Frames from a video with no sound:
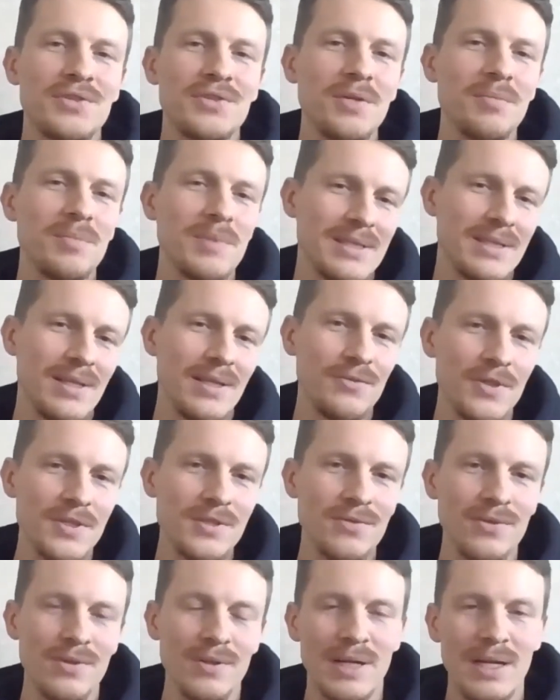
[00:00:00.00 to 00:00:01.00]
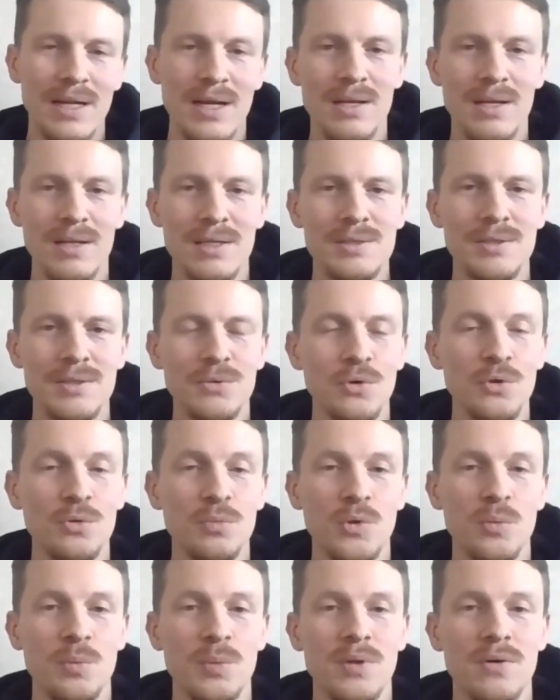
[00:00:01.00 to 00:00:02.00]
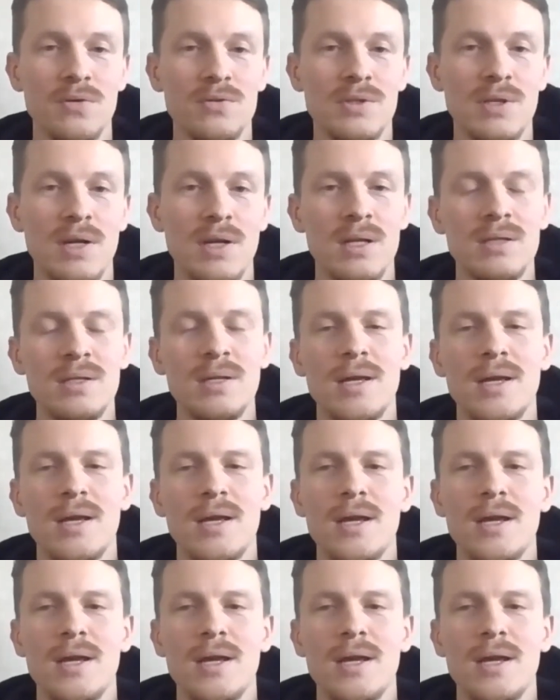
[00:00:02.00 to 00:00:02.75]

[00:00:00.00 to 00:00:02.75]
совсем не соответствовало реальности тот мой первый взгляд.